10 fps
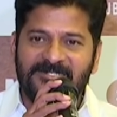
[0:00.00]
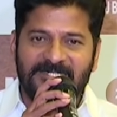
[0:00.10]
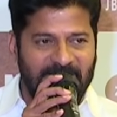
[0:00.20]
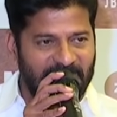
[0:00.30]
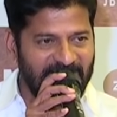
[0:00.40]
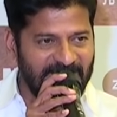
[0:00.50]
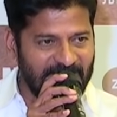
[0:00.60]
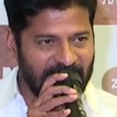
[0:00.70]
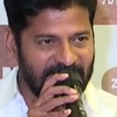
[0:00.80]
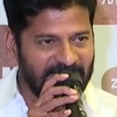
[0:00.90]
సినిమా
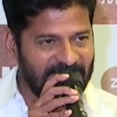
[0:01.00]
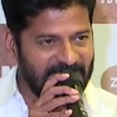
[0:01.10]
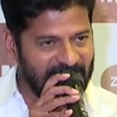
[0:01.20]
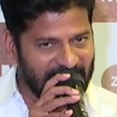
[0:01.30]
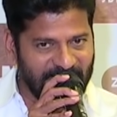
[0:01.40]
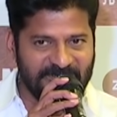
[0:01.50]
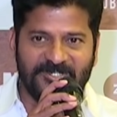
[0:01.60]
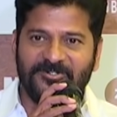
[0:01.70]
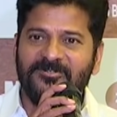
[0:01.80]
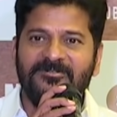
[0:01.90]
నిర్
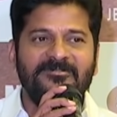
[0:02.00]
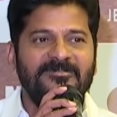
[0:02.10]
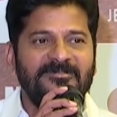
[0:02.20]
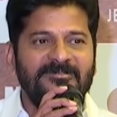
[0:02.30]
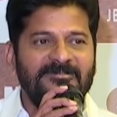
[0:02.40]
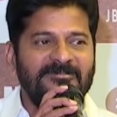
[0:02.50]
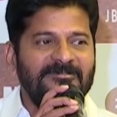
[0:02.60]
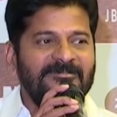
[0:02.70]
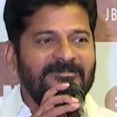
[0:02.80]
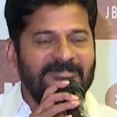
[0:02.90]
నిర్మించండు
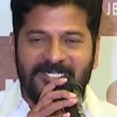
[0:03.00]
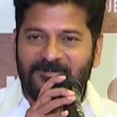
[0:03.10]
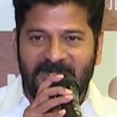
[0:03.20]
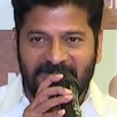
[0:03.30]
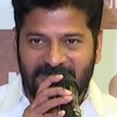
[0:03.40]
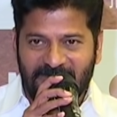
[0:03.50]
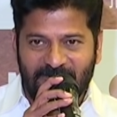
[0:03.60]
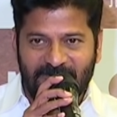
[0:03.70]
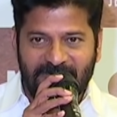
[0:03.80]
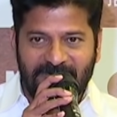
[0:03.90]

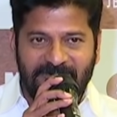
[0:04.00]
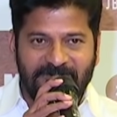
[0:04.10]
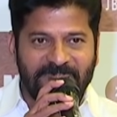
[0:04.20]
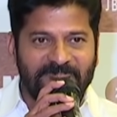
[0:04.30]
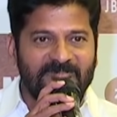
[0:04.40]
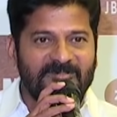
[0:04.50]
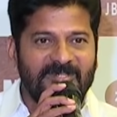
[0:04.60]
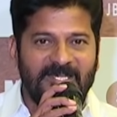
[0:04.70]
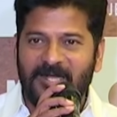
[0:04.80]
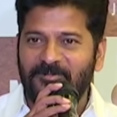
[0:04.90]
నిర్మాతలకు
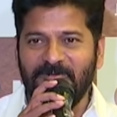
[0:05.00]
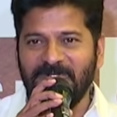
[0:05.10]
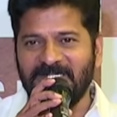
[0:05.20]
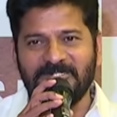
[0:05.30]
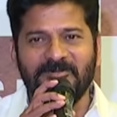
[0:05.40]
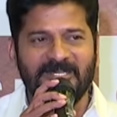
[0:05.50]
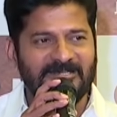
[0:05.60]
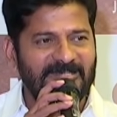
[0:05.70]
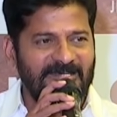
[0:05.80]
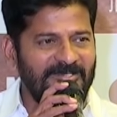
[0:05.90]
లాభమో నష్టమో
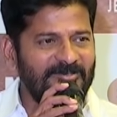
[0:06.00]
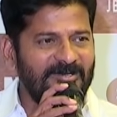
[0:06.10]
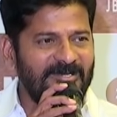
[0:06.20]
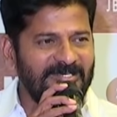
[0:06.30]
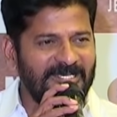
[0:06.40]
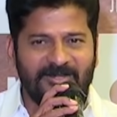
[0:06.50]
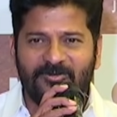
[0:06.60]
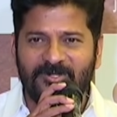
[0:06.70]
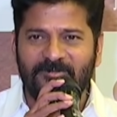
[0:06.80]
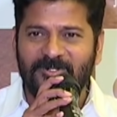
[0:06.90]
నాకు తెలియదు నేను ఆ
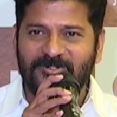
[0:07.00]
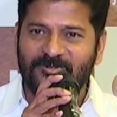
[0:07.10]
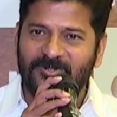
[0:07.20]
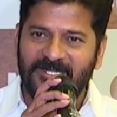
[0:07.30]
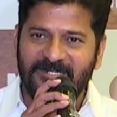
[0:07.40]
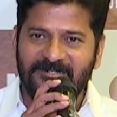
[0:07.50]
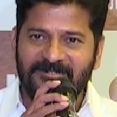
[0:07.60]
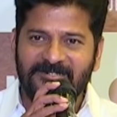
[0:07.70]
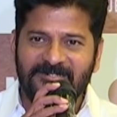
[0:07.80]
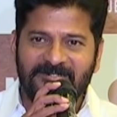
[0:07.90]
కోణంలో చూడలే
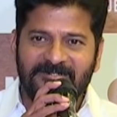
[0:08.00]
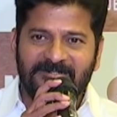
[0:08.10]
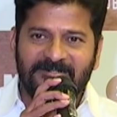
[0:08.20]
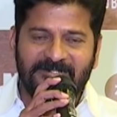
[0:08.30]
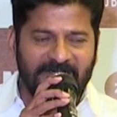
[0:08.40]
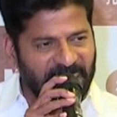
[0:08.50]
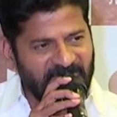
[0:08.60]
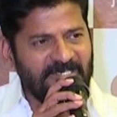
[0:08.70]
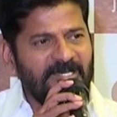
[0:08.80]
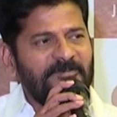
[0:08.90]

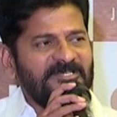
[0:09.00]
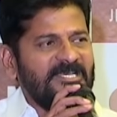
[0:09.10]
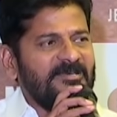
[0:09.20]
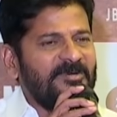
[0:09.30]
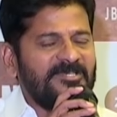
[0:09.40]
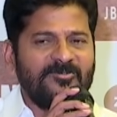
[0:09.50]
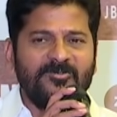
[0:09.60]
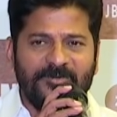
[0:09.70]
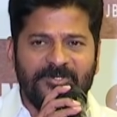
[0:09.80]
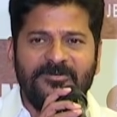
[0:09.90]
డెఫినెట్గా ప్రజలకు మాత్రం
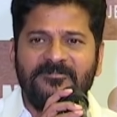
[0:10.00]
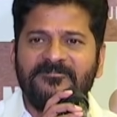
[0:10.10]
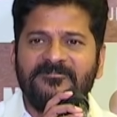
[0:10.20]
ఉపయోగం